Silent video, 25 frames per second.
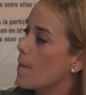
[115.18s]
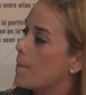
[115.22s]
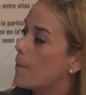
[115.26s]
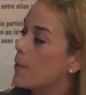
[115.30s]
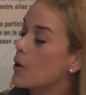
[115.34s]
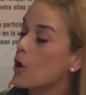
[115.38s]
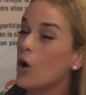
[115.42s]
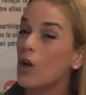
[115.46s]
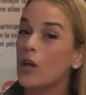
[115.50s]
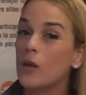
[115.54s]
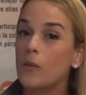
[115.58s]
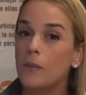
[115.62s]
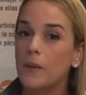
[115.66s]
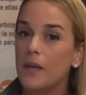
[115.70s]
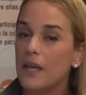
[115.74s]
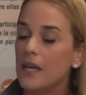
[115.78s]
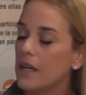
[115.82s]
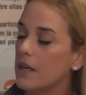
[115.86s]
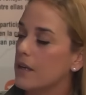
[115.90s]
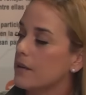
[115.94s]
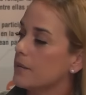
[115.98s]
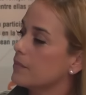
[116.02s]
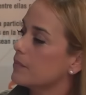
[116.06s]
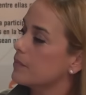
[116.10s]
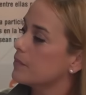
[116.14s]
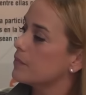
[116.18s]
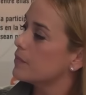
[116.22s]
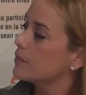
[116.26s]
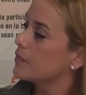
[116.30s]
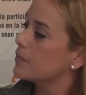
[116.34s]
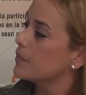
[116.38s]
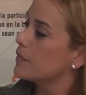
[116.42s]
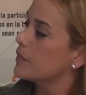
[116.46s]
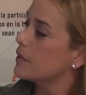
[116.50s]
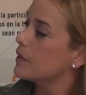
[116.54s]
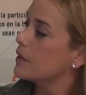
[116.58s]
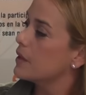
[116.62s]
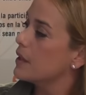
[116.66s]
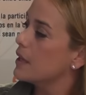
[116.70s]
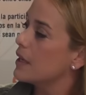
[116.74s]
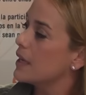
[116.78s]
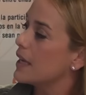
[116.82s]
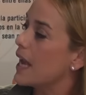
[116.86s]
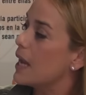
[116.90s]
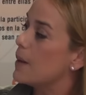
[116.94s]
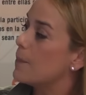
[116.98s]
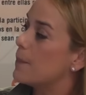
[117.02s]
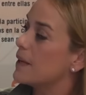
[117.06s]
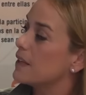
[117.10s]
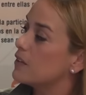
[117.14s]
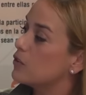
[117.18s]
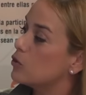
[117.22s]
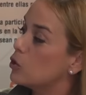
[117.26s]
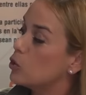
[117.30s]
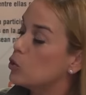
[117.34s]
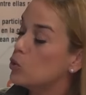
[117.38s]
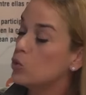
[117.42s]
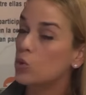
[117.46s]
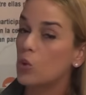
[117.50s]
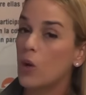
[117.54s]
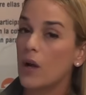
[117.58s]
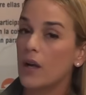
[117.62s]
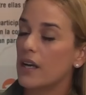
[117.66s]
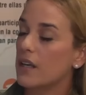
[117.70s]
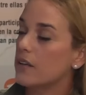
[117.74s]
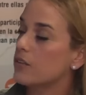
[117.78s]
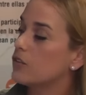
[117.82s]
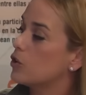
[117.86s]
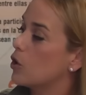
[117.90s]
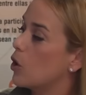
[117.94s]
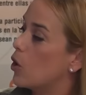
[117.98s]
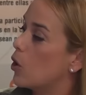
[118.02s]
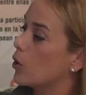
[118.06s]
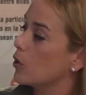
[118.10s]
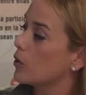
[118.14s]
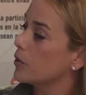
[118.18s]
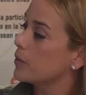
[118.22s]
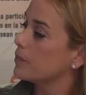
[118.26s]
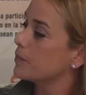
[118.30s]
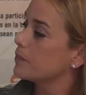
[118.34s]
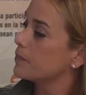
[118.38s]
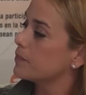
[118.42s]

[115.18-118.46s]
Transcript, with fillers: Prohibir que el presunto agresor,